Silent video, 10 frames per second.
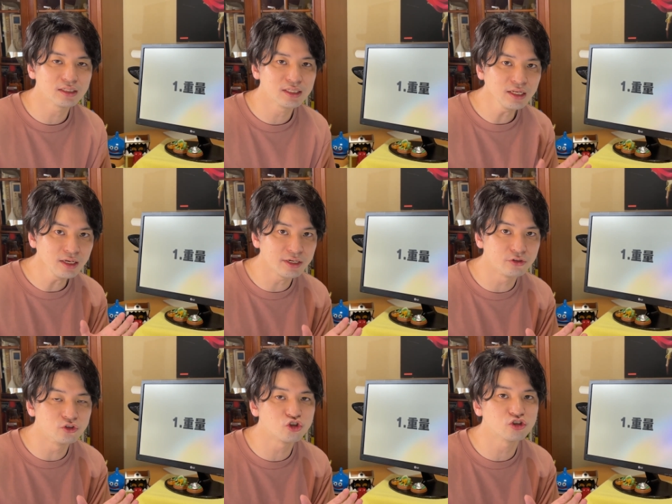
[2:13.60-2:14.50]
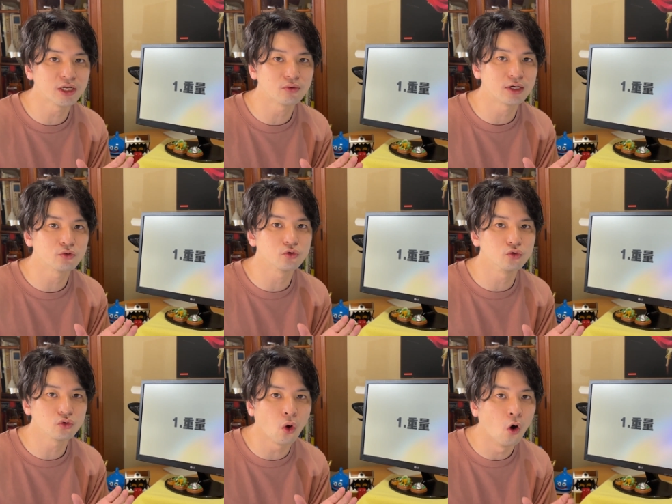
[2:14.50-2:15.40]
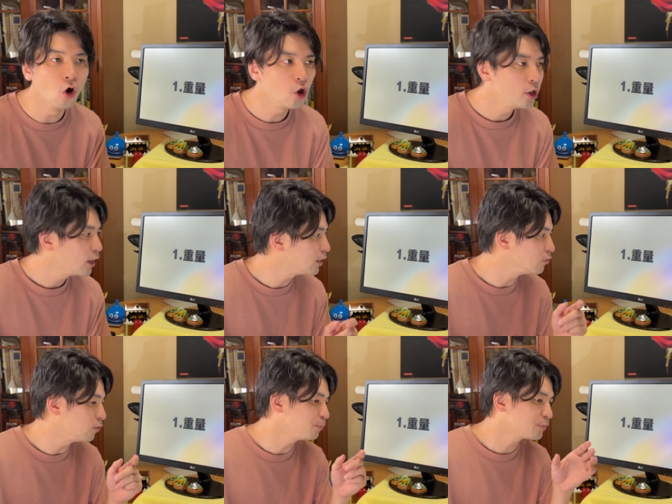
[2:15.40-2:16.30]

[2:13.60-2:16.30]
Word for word: 何が優秀なのかというと、あの、